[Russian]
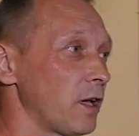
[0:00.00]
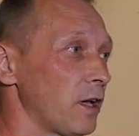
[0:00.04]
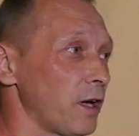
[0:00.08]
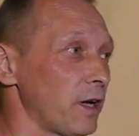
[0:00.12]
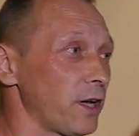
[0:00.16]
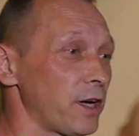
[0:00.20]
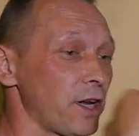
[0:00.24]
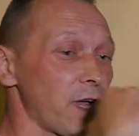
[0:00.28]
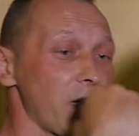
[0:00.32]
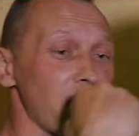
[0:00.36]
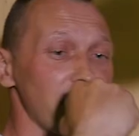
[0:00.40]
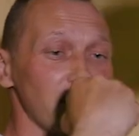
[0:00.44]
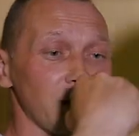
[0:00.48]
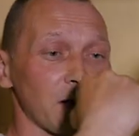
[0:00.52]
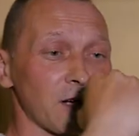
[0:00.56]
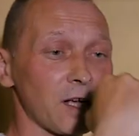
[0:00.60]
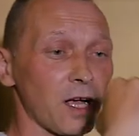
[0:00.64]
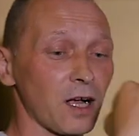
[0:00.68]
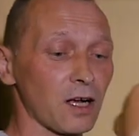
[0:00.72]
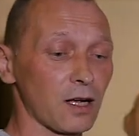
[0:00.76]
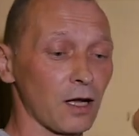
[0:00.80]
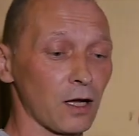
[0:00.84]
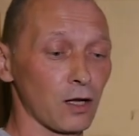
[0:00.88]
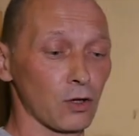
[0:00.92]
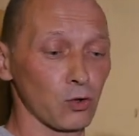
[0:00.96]
реально
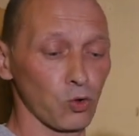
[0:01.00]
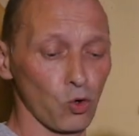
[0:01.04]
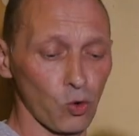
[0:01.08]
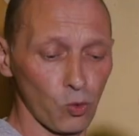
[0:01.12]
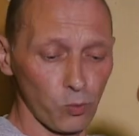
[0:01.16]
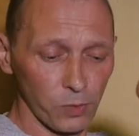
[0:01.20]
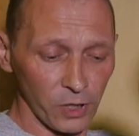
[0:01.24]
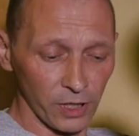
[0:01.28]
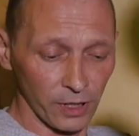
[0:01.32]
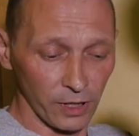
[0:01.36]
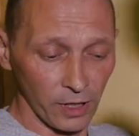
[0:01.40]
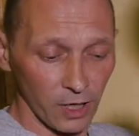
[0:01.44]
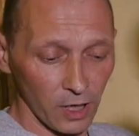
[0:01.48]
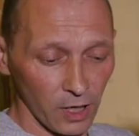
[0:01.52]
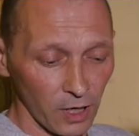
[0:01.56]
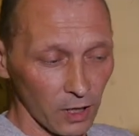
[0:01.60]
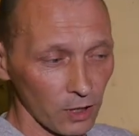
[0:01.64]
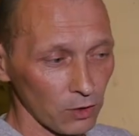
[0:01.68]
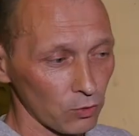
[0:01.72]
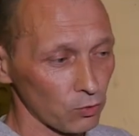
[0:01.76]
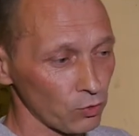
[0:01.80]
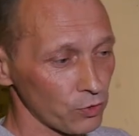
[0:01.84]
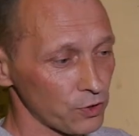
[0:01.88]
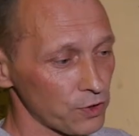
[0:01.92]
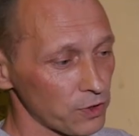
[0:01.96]
как оглобли,
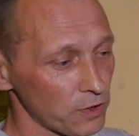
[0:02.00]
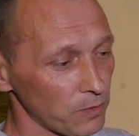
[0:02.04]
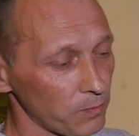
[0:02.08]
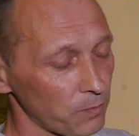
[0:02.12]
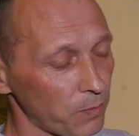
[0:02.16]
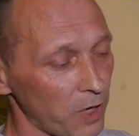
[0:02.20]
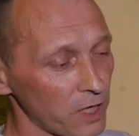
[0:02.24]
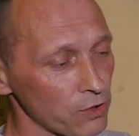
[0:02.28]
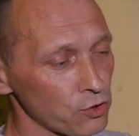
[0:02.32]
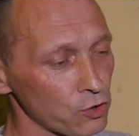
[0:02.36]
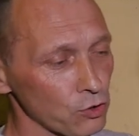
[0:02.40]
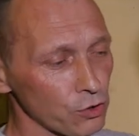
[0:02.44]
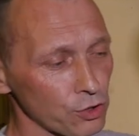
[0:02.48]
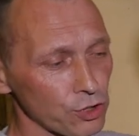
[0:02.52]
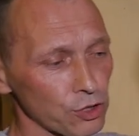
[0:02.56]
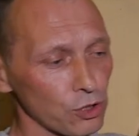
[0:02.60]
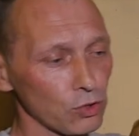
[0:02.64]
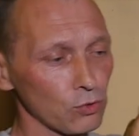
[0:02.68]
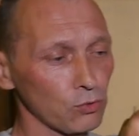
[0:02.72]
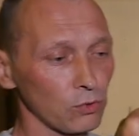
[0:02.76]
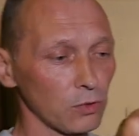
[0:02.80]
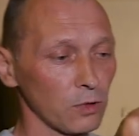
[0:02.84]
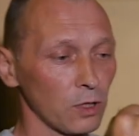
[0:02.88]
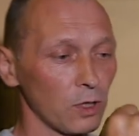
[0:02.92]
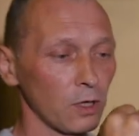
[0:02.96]
то есть
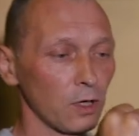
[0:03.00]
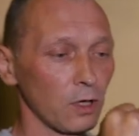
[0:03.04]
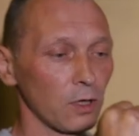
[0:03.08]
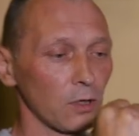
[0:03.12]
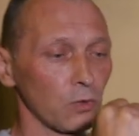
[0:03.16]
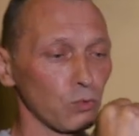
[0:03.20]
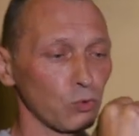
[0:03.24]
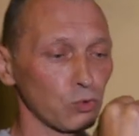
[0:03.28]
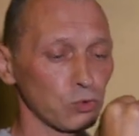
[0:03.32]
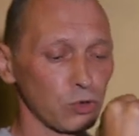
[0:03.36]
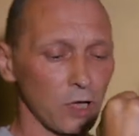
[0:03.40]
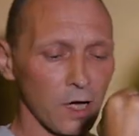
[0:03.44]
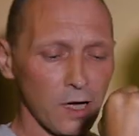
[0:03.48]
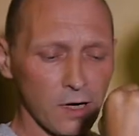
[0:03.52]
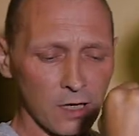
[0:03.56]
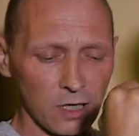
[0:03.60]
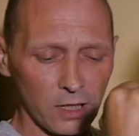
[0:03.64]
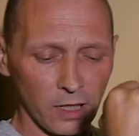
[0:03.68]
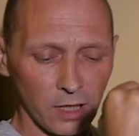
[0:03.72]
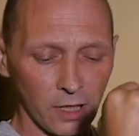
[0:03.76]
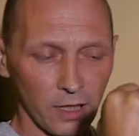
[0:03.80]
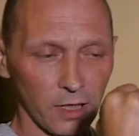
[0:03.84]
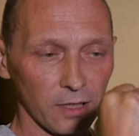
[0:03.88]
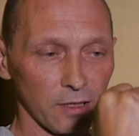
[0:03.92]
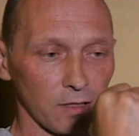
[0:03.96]
боксерский
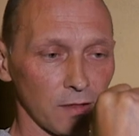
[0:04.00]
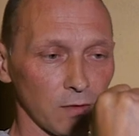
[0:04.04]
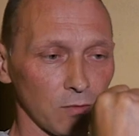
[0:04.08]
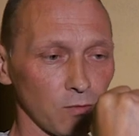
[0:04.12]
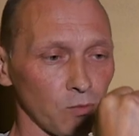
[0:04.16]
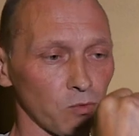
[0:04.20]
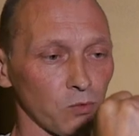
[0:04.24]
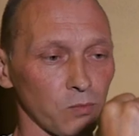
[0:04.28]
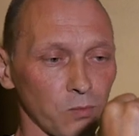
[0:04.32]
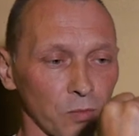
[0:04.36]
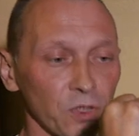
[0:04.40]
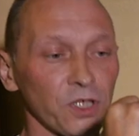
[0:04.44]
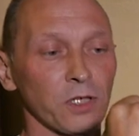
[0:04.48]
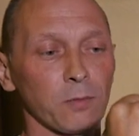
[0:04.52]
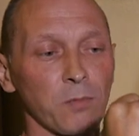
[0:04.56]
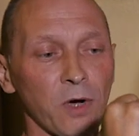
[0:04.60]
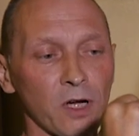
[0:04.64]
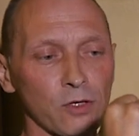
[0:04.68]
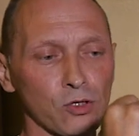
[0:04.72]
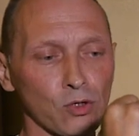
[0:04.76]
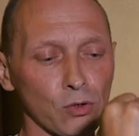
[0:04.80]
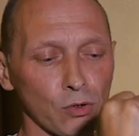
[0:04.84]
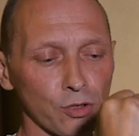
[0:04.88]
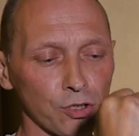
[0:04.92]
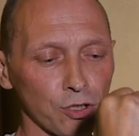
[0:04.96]
удар э, ну, и
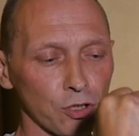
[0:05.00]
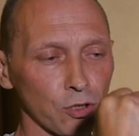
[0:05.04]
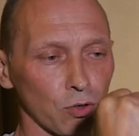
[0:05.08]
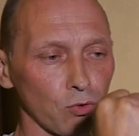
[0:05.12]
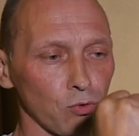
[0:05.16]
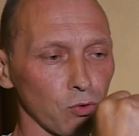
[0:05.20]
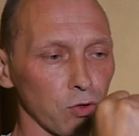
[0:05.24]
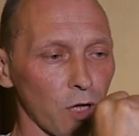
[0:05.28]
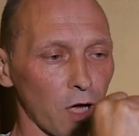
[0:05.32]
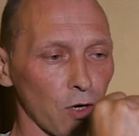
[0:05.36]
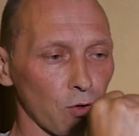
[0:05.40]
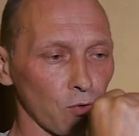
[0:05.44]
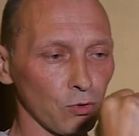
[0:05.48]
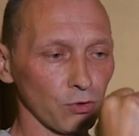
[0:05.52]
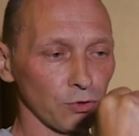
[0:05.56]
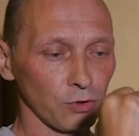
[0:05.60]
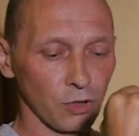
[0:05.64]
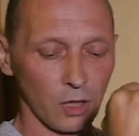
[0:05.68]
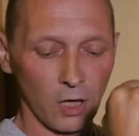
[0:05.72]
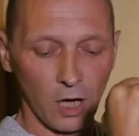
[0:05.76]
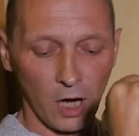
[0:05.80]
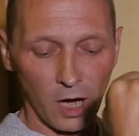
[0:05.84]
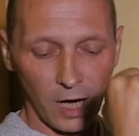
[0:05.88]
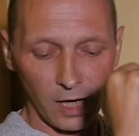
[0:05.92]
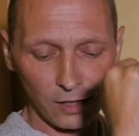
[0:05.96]
боксерский кулак, он
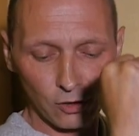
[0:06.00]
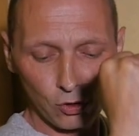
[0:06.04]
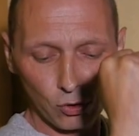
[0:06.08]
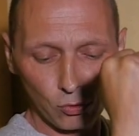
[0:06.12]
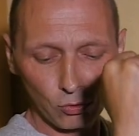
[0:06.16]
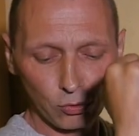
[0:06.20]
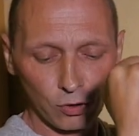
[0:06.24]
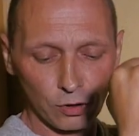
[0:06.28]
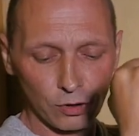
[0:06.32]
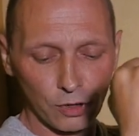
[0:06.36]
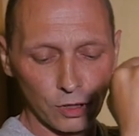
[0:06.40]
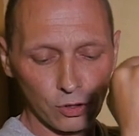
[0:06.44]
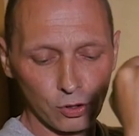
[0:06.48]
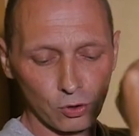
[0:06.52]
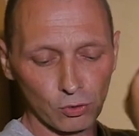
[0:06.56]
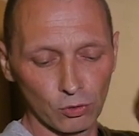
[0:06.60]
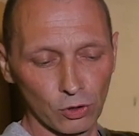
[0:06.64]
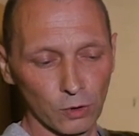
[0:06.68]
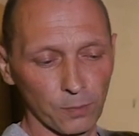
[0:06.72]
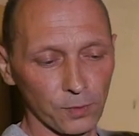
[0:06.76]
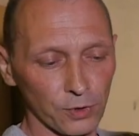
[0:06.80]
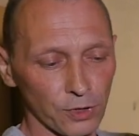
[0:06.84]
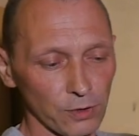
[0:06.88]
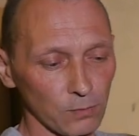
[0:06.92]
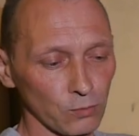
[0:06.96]
отсюда до
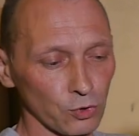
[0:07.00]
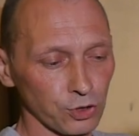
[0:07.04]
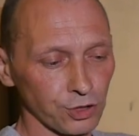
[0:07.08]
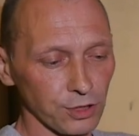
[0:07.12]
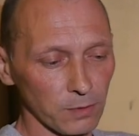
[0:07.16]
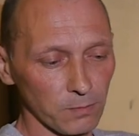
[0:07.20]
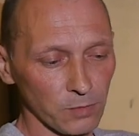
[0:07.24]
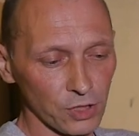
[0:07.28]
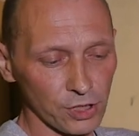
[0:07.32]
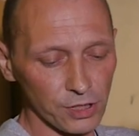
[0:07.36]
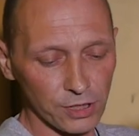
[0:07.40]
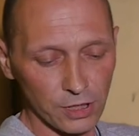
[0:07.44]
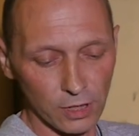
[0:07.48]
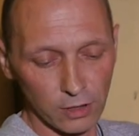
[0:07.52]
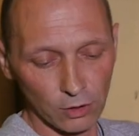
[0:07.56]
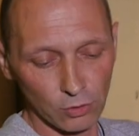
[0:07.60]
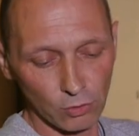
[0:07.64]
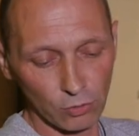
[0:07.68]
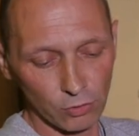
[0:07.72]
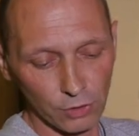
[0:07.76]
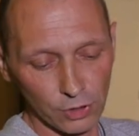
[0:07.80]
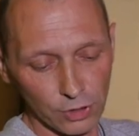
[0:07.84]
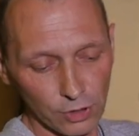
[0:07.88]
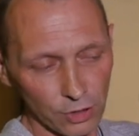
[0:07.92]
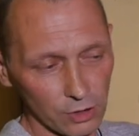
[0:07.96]
сюда, потому что мышцы,
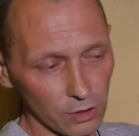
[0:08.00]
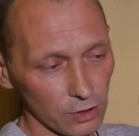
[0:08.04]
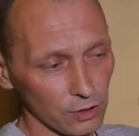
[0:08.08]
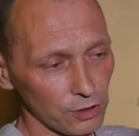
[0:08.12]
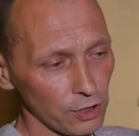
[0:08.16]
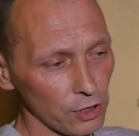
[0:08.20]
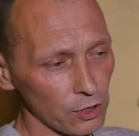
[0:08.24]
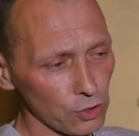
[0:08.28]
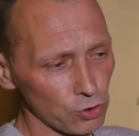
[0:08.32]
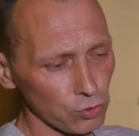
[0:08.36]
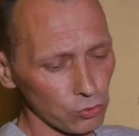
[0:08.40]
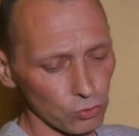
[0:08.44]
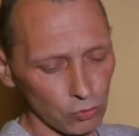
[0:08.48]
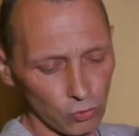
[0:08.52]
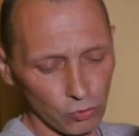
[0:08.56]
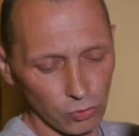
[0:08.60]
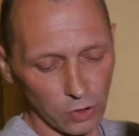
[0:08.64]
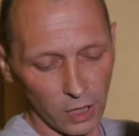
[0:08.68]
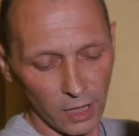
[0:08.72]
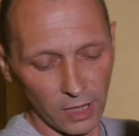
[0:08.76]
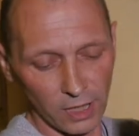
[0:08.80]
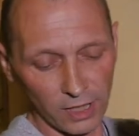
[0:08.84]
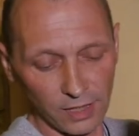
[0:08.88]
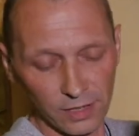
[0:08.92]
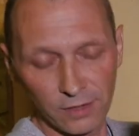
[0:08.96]
которые держат
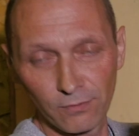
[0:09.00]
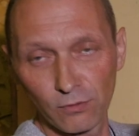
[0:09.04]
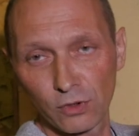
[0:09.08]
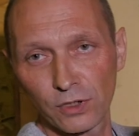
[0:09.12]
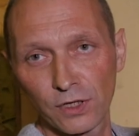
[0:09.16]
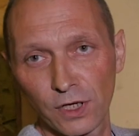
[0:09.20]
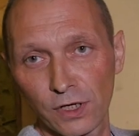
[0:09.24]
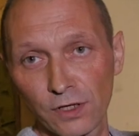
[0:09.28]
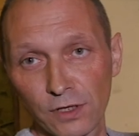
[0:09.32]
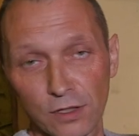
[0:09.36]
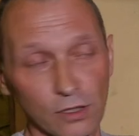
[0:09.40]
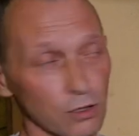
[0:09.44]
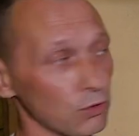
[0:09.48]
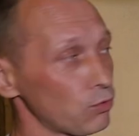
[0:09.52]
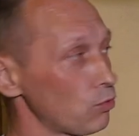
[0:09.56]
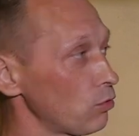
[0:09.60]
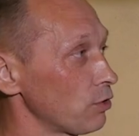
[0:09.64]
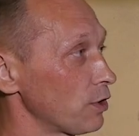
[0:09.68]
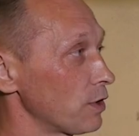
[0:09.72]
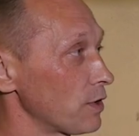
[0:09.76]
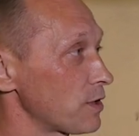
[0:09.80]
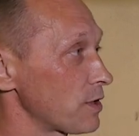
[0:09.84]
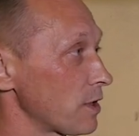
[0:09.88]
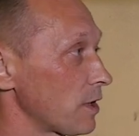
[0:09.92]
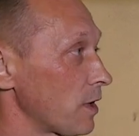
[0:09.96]
кулак, они вот здесь
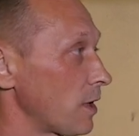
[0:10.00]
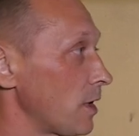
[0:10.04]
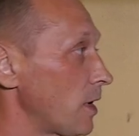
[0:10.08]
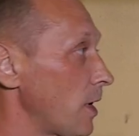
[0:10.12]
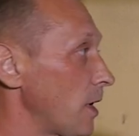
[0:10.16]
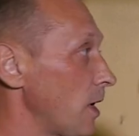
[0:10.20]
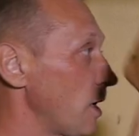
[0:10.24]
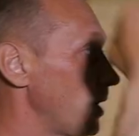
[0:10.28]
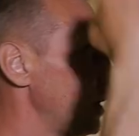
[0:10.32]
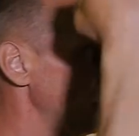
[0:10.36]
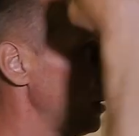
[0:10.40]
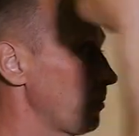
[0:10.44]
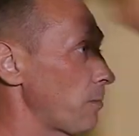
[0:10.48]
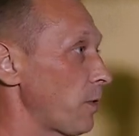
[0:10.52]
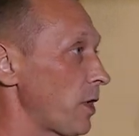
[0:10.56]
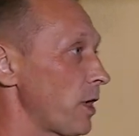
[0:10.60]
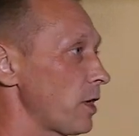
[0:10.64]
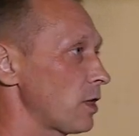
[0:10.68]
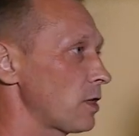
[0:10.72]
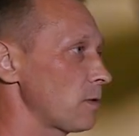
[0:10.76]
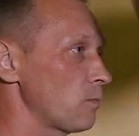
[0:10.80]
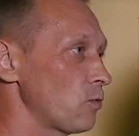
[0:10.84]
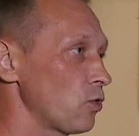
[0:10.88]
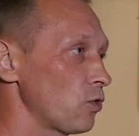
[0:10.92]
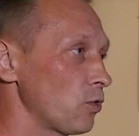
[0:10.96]
находятся.
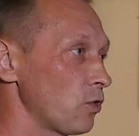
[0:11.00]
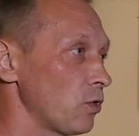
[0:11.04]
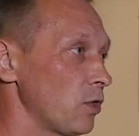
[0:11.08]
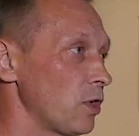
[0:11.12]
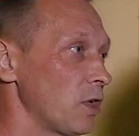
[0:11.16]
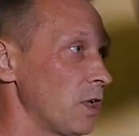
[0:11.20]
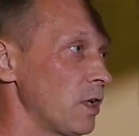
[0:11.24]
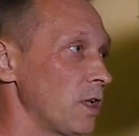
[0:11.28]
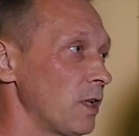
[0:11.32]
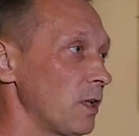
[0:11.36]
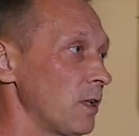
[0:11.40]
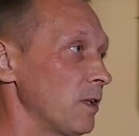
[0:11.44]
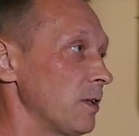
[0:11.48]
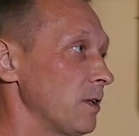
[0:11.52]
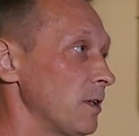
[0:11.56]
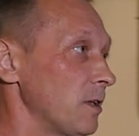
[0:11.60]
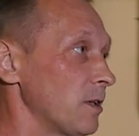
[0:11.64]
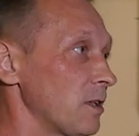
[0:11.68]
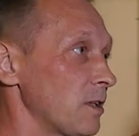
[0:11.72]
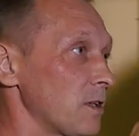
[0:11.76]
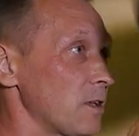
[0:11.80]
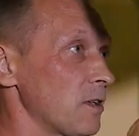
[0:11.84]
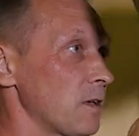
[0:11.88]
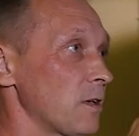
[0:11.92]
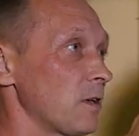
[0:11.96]
Поэтому
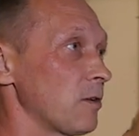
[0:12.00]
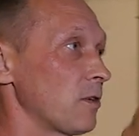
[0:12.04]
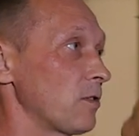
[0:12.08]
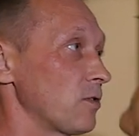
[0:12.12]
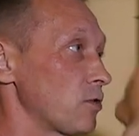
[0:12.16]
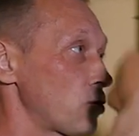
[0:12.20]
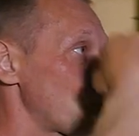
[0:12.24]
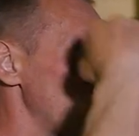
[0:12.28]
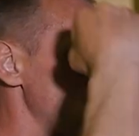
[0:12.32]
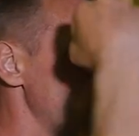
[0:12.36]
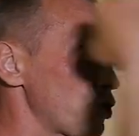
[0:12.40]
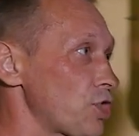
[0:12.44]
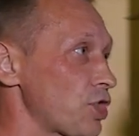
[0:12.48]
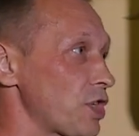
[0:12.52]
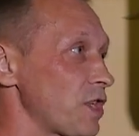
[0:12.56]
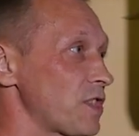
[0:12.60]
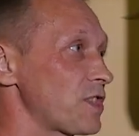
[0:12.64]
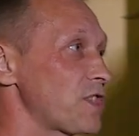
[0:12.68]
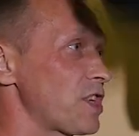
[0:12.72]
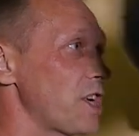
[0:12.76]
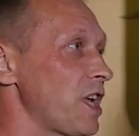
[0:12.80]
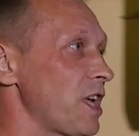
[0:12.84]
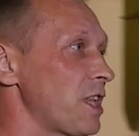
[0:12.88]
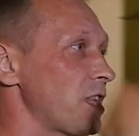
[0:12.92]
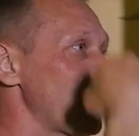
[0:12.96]
с точки
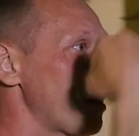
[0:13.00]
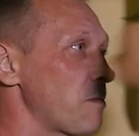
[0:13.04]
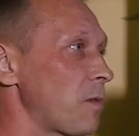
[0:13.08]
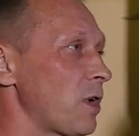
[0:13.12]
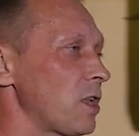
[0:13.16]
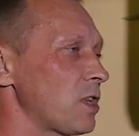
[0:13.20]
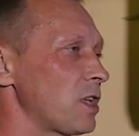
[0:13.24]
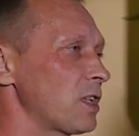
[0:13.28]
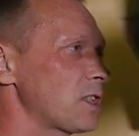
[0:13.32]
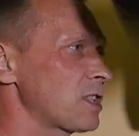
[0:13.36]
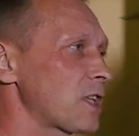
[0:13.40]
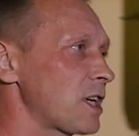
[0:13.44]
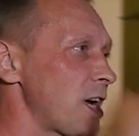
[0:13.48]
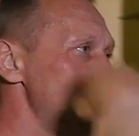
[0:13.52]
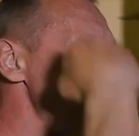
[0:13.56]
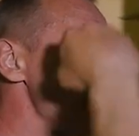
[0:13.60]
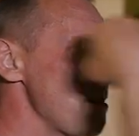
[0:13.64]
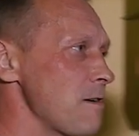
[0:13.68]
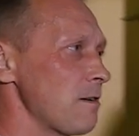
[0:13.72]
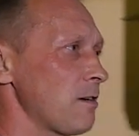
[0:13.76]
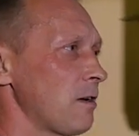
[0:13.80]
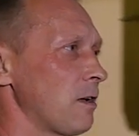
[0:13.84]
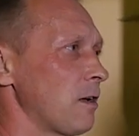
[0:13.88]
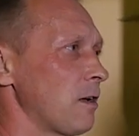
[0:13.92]
зрения молотка